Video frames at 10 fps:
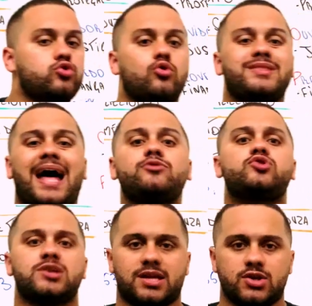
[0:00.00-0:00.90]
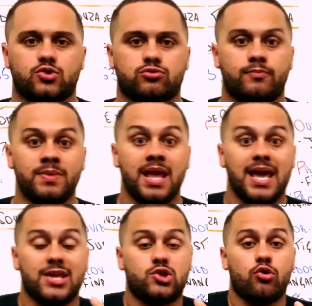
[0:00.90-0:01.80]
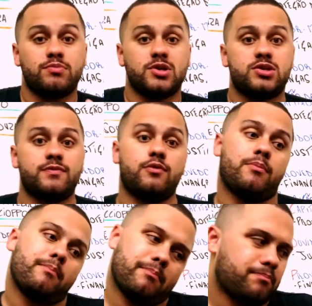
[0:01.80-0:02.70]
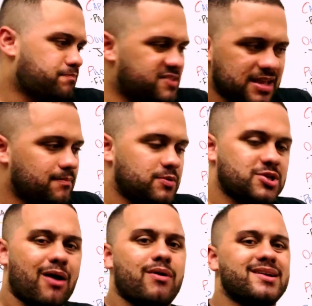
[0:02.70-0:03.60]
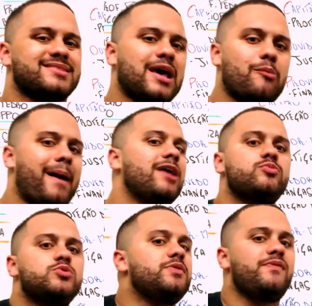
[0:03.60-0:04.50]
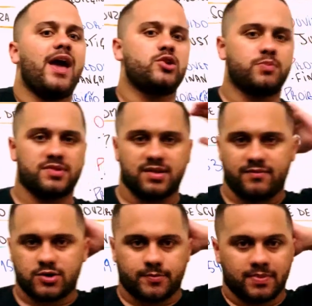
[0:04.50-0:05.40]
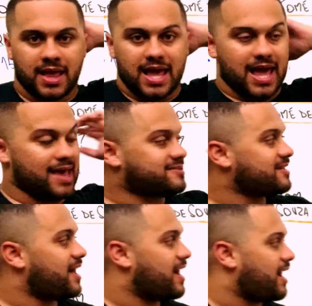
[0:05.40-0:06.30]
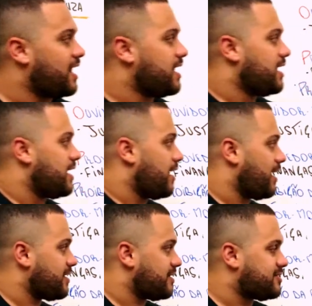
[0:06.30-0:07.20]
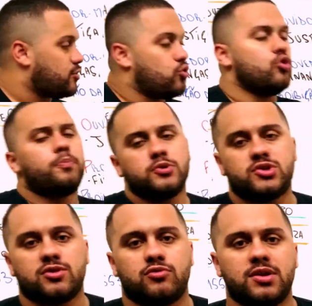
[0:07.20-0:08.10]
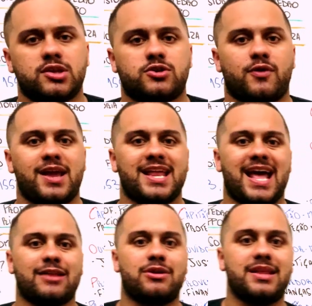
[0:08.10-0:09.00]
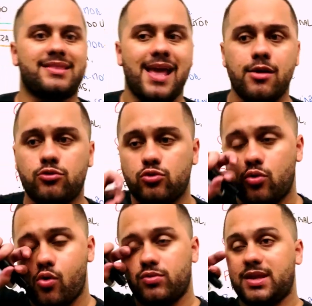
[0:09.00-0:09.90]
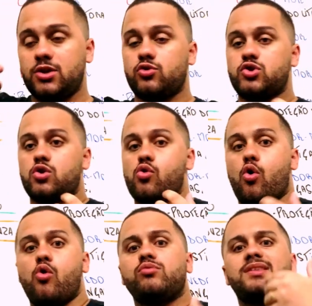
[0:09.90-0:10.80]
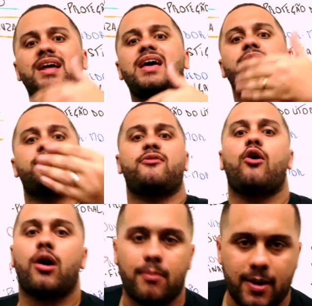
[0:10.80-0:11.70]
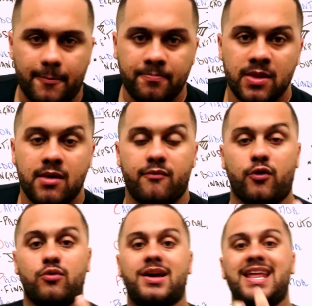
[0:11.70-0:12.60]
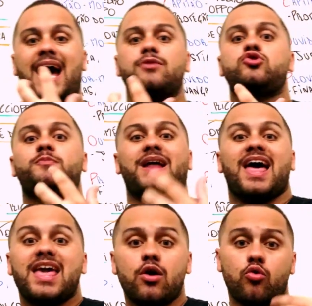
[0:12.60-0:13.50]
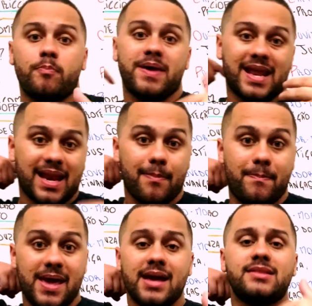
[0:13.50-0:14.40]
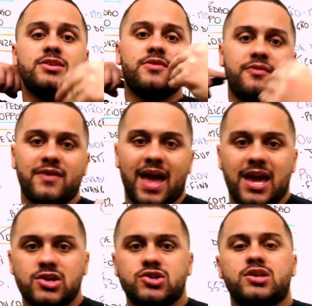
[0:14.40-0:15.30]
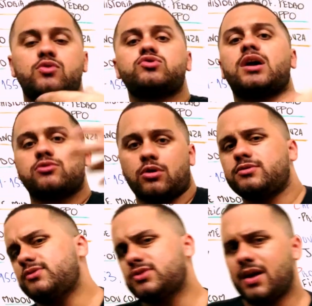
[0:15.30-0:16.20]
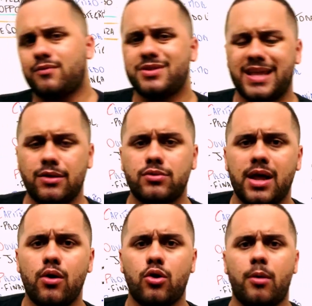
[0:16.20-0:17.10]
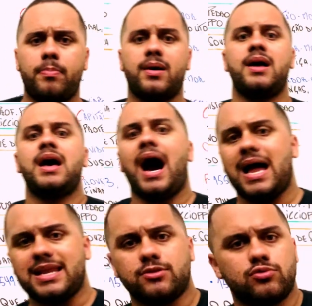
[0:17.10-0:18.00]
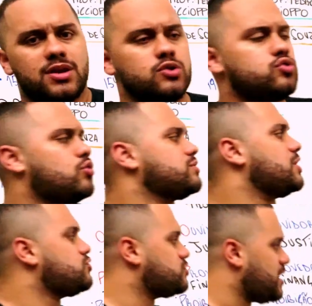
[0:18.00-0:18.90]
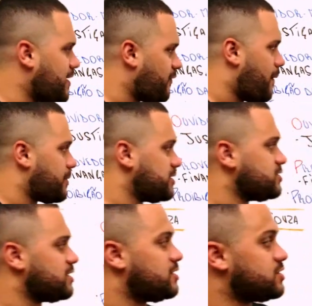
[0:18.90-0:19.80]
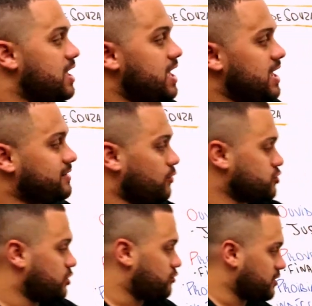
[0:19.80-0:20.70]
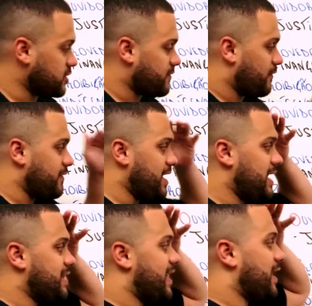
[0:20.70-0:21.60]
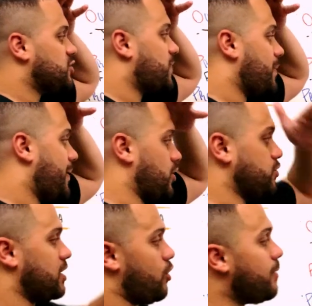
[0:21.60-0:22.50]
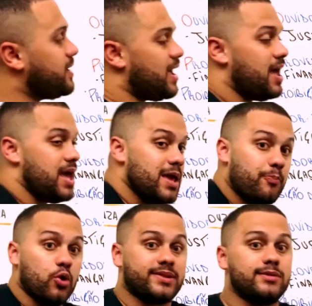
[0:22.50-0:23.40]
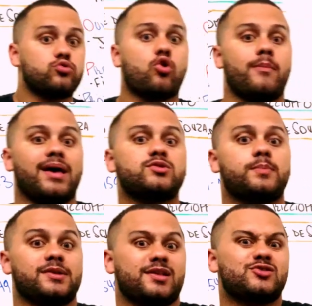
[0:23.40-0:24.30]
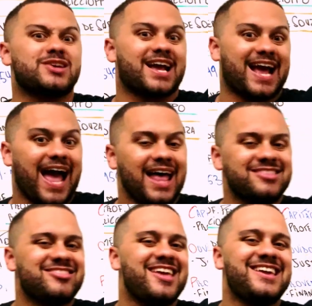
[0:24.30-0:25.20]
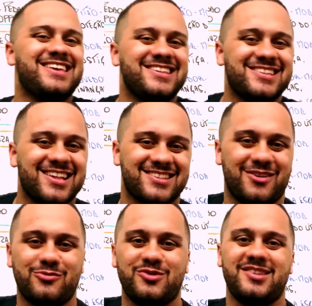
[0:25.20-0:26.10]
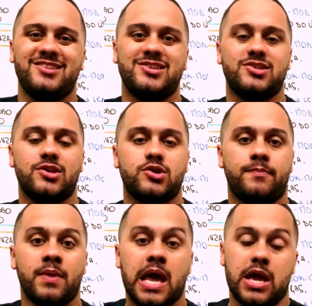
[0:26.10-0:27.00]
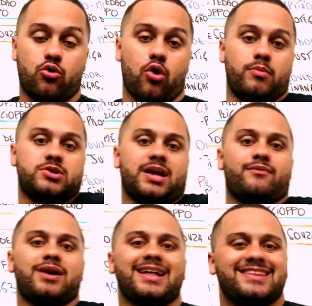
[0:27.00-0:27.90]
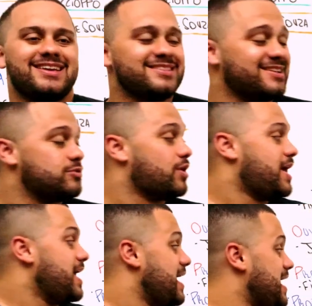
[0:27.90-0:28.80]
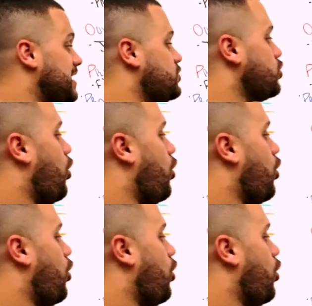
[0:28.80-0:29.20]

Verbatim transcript: soldados de Cristo, e tinha um objetivo hum, simples, alcançar o máximo de fiéis possíveis. Essa é, esse grupo de jesuítas foi criado ali dentro do contexto de contrarreforma. Foram criados para recuperar a perda de fiéis que os católicos estavam tendo na Europa, ali durante o contexto de reforma protestante. Então os jesuítas vão vir, liderados pelo Manuel da Nóbrega, e portanto começa um processo de catequização dos indígenas. E como estavam catequizando, eles